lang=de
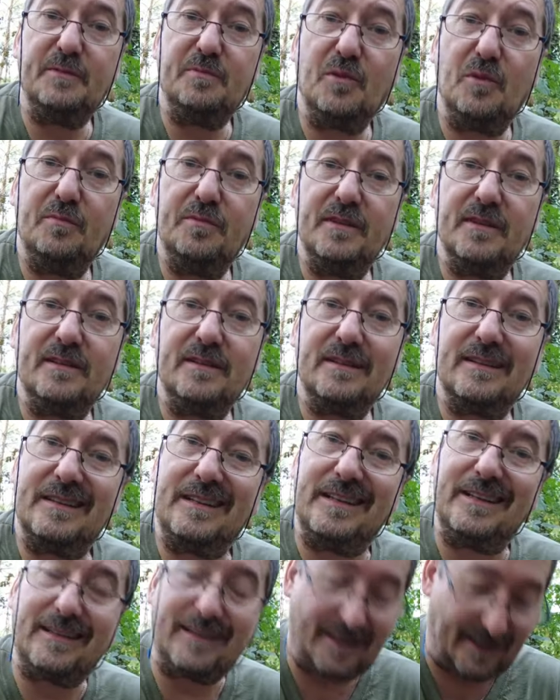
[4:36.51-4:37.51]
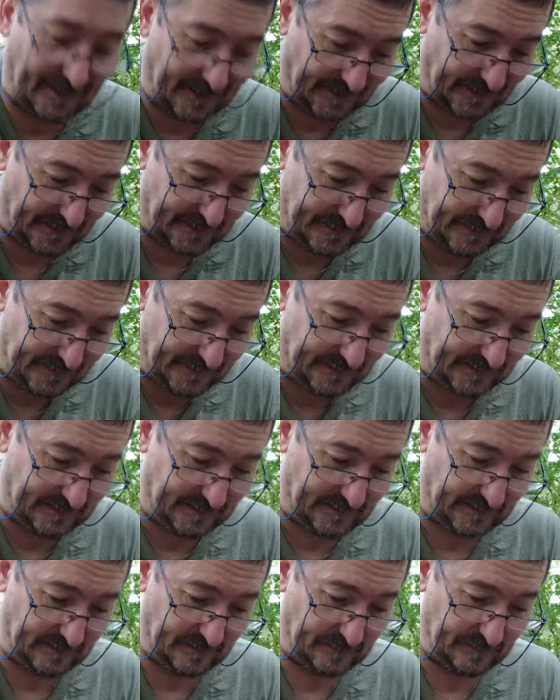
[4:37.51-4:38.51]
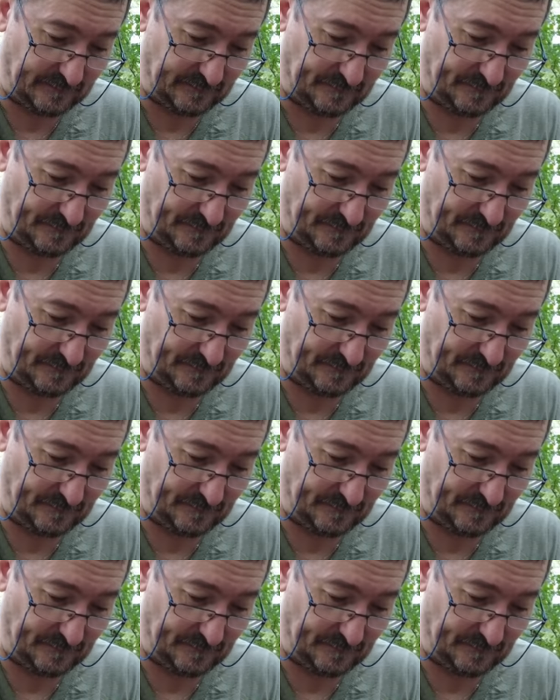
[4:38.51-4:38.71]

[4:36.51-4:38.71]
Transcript: ich probiert, geht leider nicht.